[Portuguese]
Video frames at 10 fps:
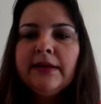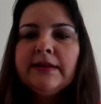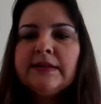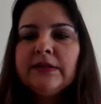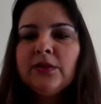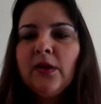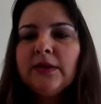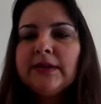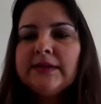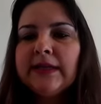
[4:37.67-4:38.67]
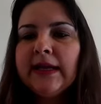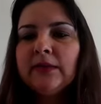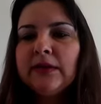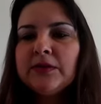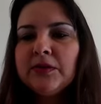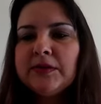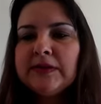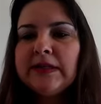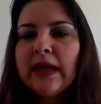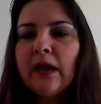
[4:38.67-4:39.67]
que se torna célula
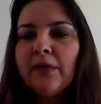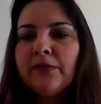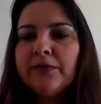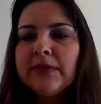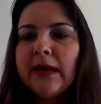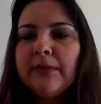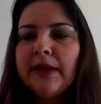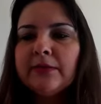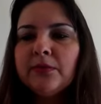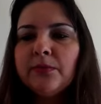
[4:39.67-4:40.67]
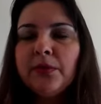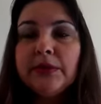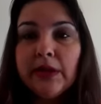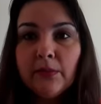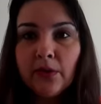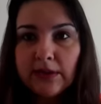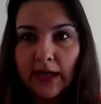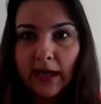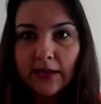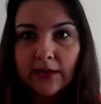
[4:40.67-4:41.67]
social e fundamento do poder
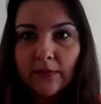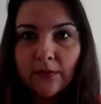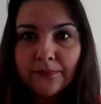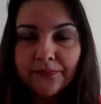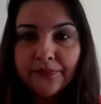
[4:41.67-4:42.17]
monárquico.